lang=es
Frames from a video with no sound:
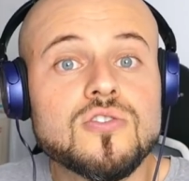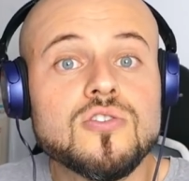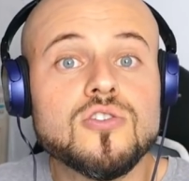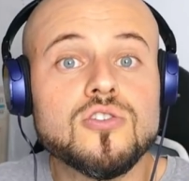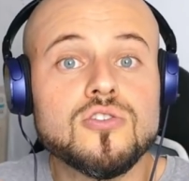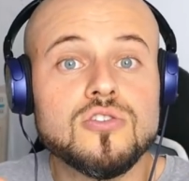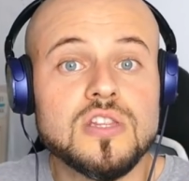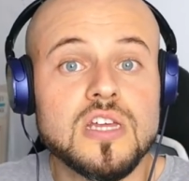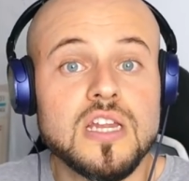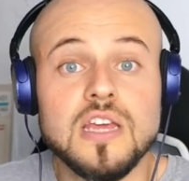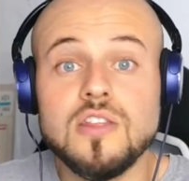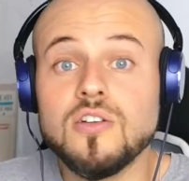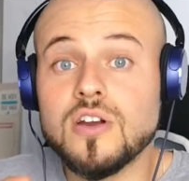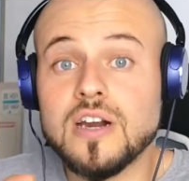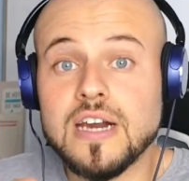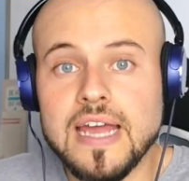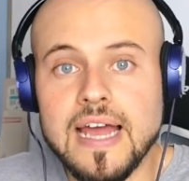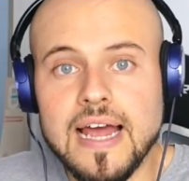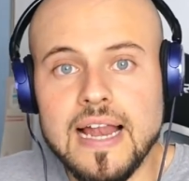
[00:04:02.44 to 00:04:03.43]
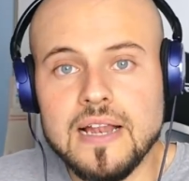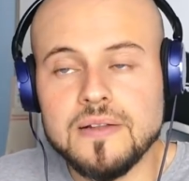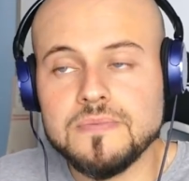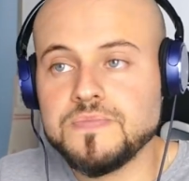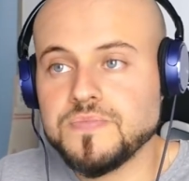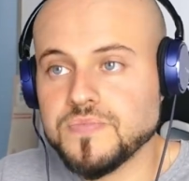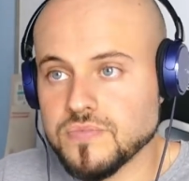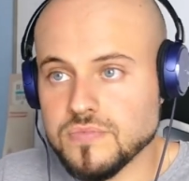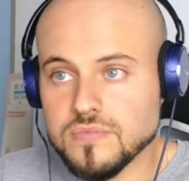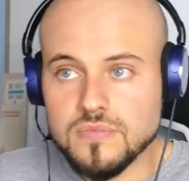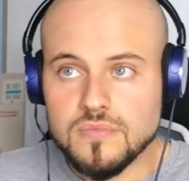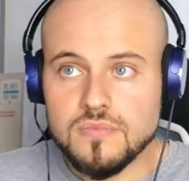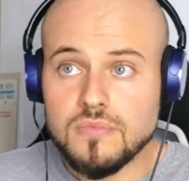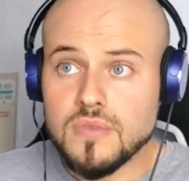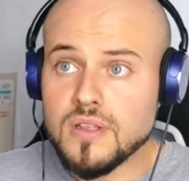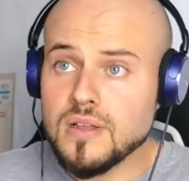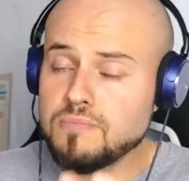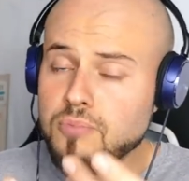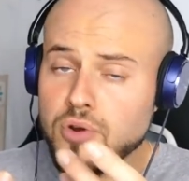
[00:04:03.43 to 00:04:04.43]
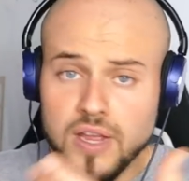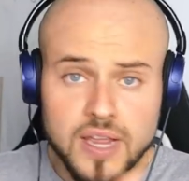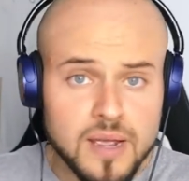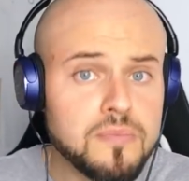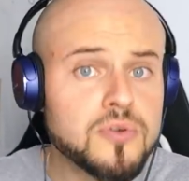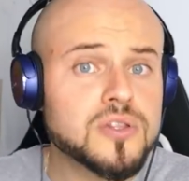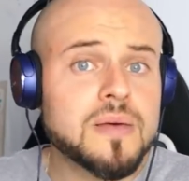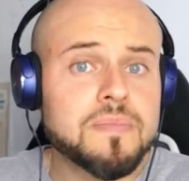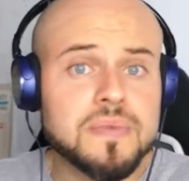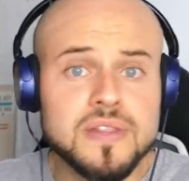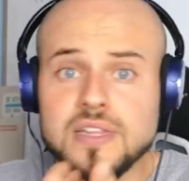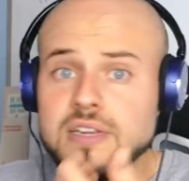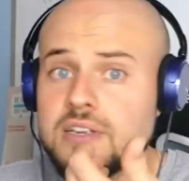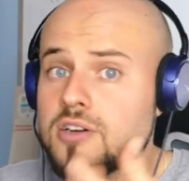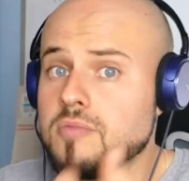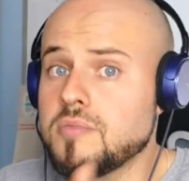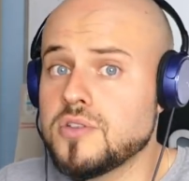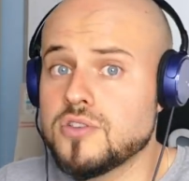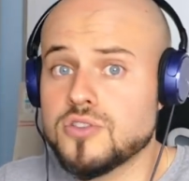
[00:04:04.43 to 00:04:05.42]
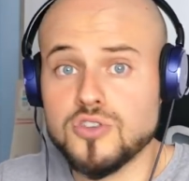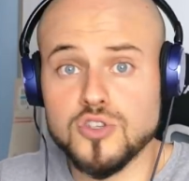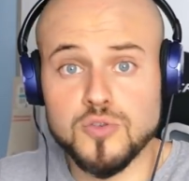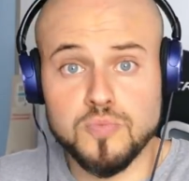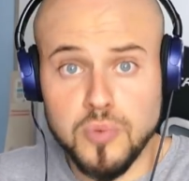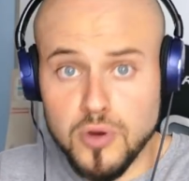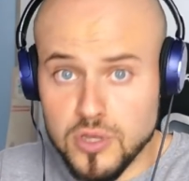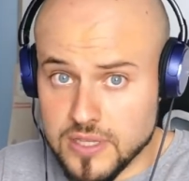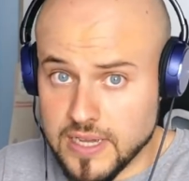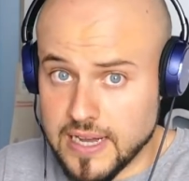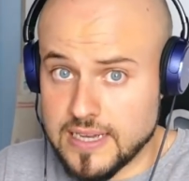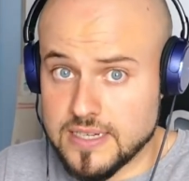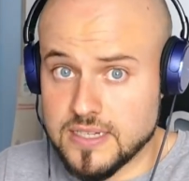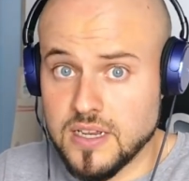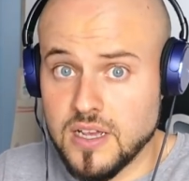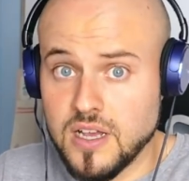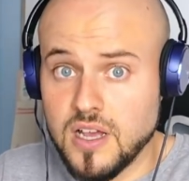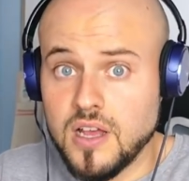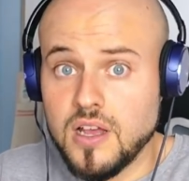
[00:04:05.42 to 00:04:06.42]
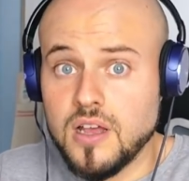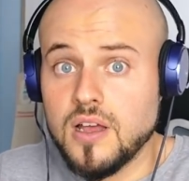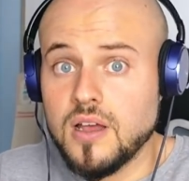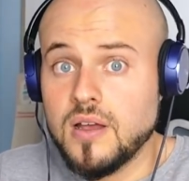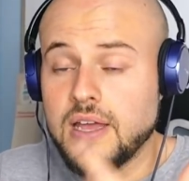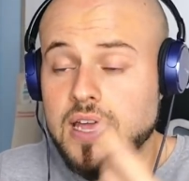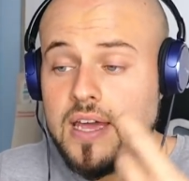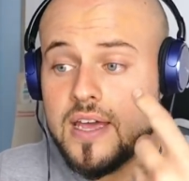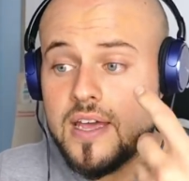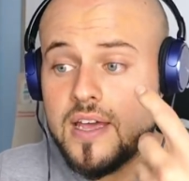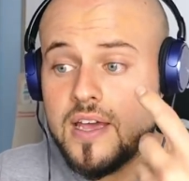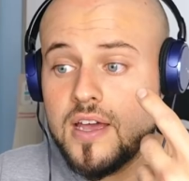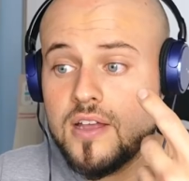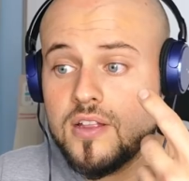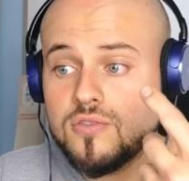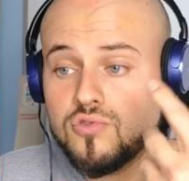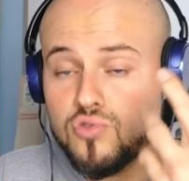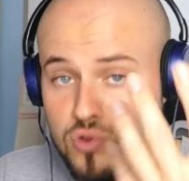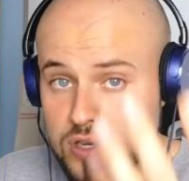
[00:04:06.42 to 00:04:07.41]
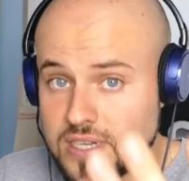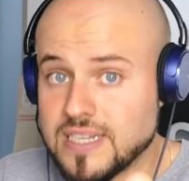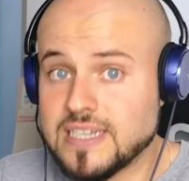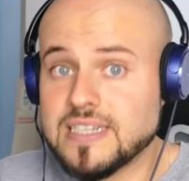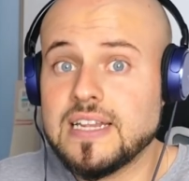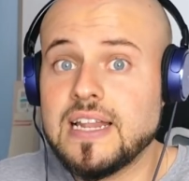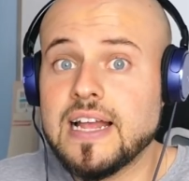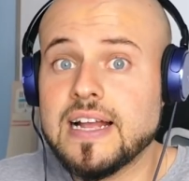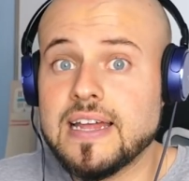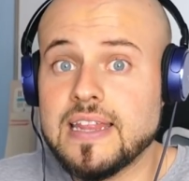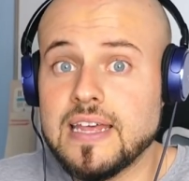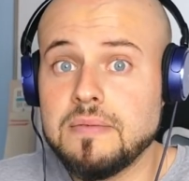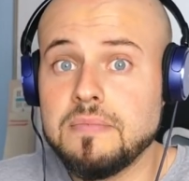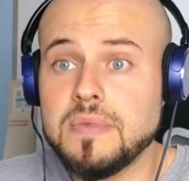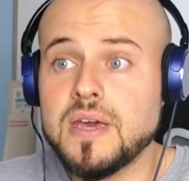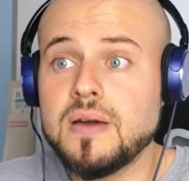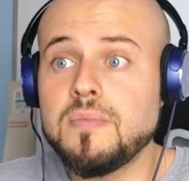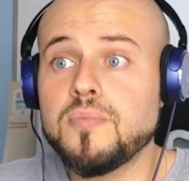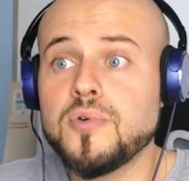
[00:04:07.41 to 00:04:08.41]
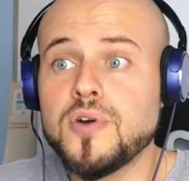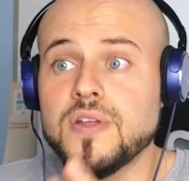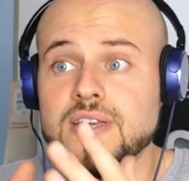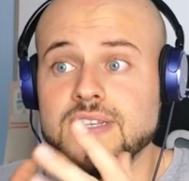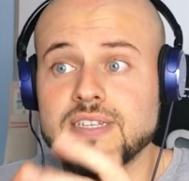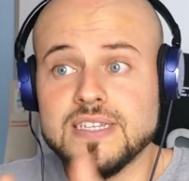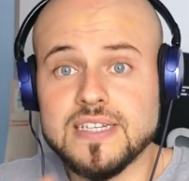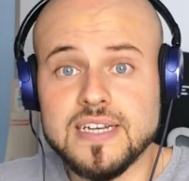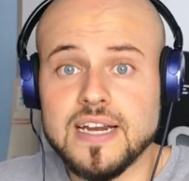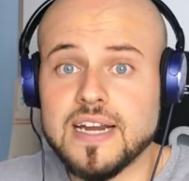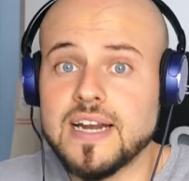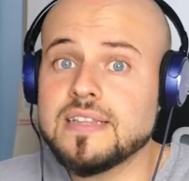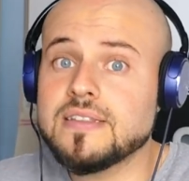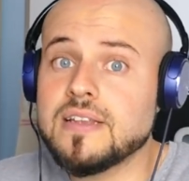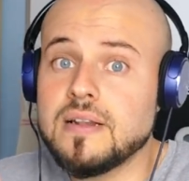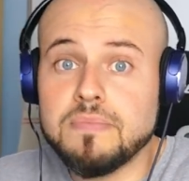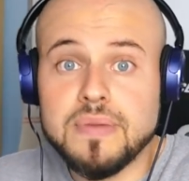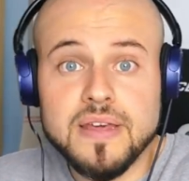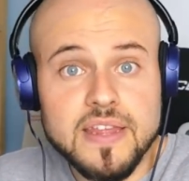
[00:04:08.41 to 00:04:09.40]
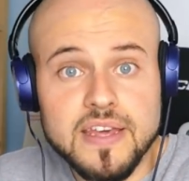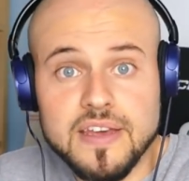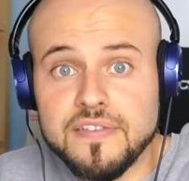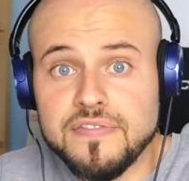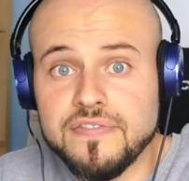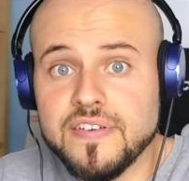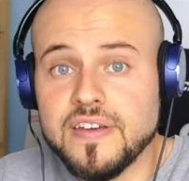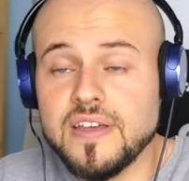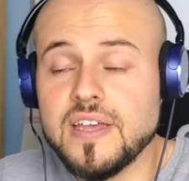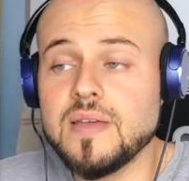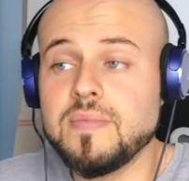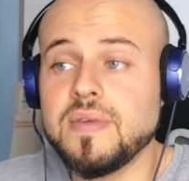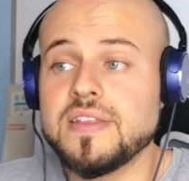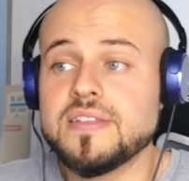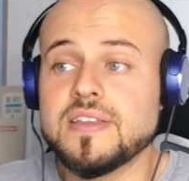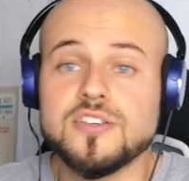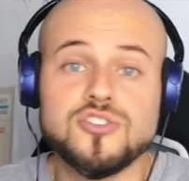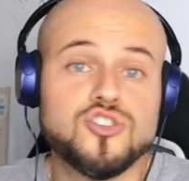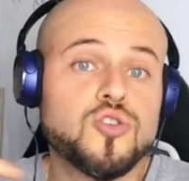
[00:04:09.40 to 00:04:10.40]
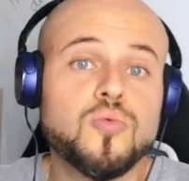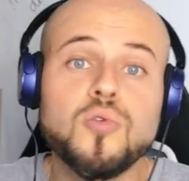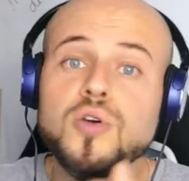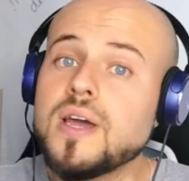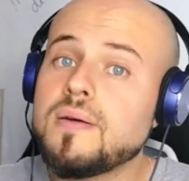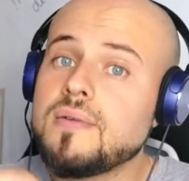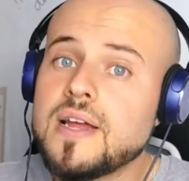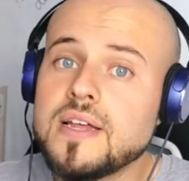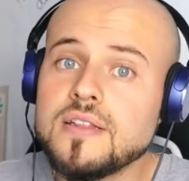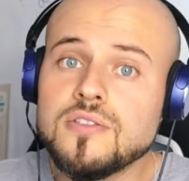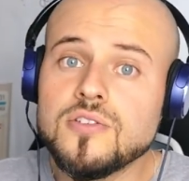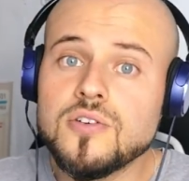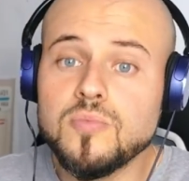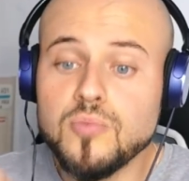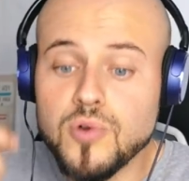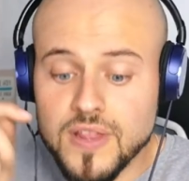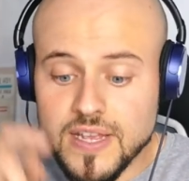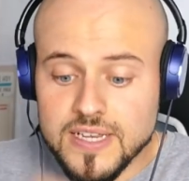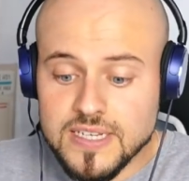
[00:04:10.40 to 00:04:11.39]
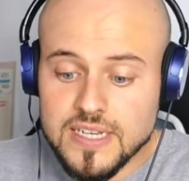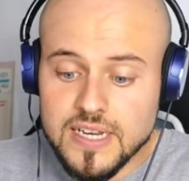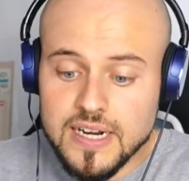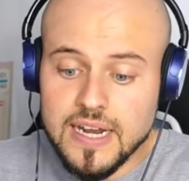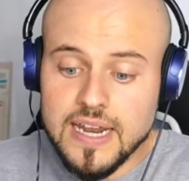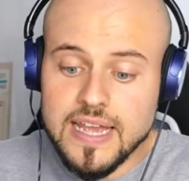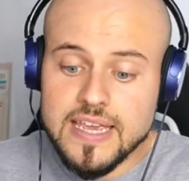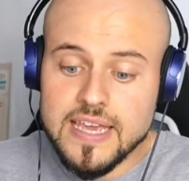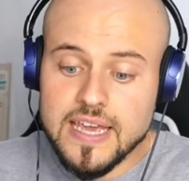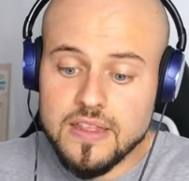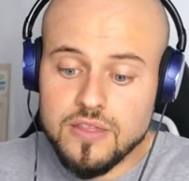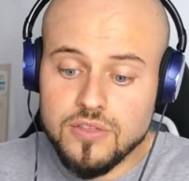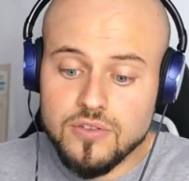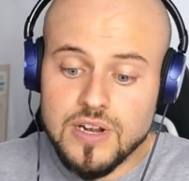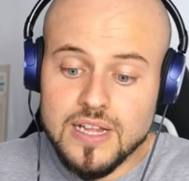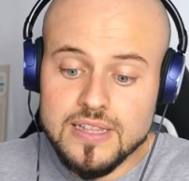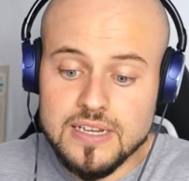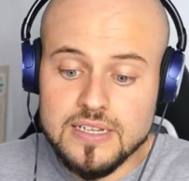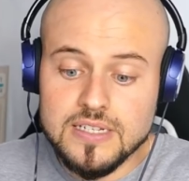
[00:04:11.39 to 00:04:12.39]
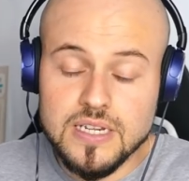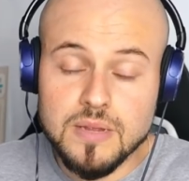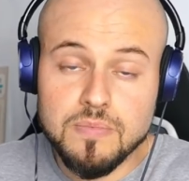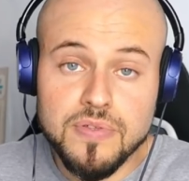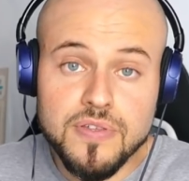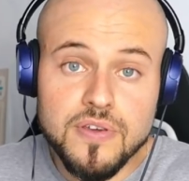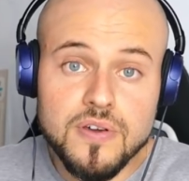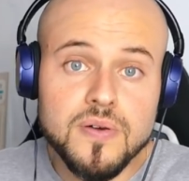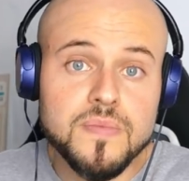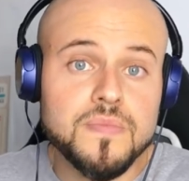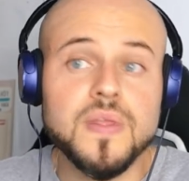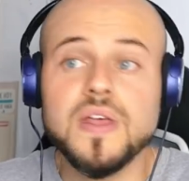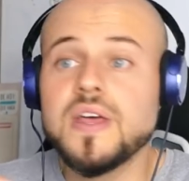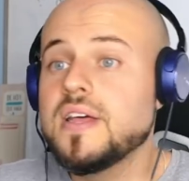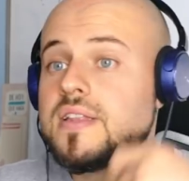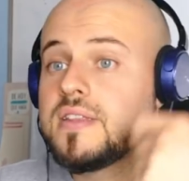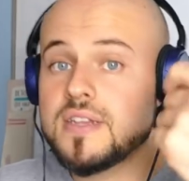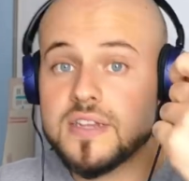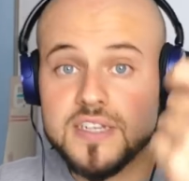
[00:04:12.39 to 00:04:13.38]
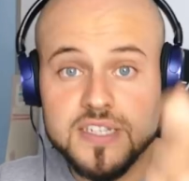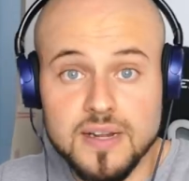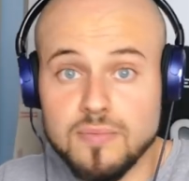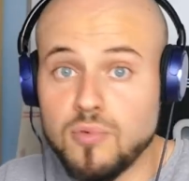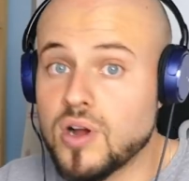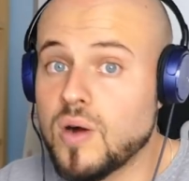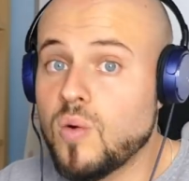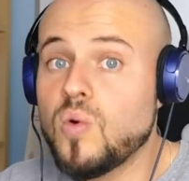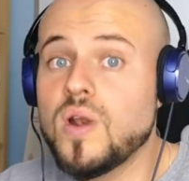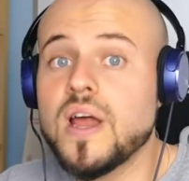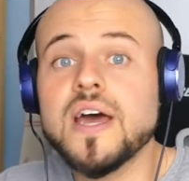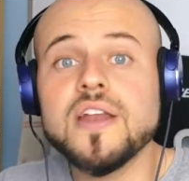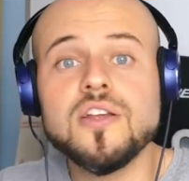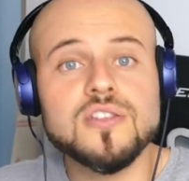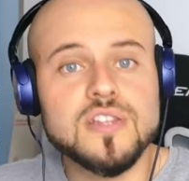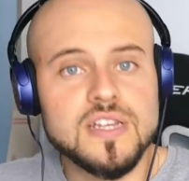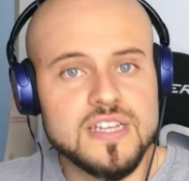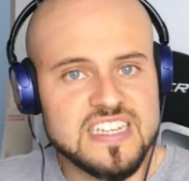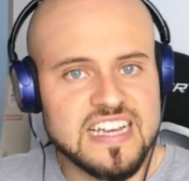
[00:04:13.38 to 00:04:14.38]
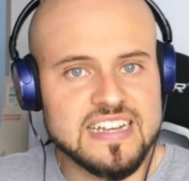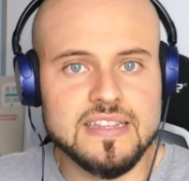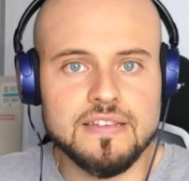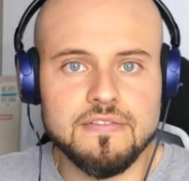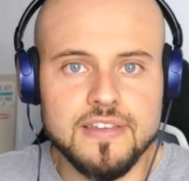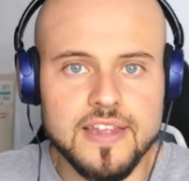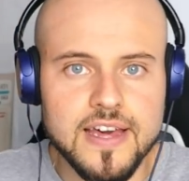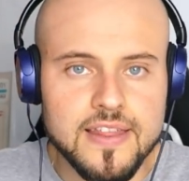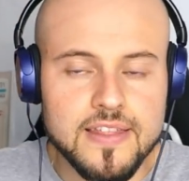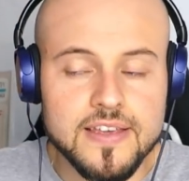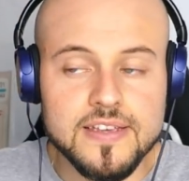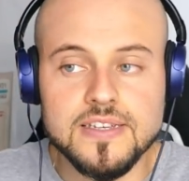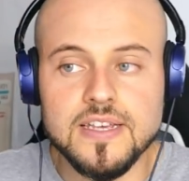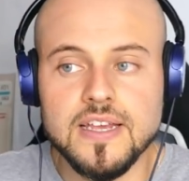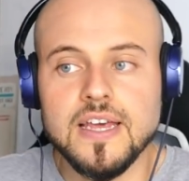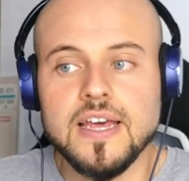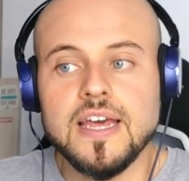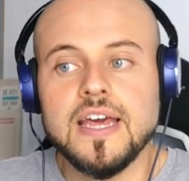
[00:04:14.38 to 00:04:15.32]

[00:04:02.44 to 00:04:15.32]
con contenido real. Por ejemplo, también te recomiendo estos podcasts, que tú que estás en la academia puedes descargarte el PDF y mientras yo voy hablando puedes ir leyendo la transcripción, tienes el vocabulario, tienes actividades.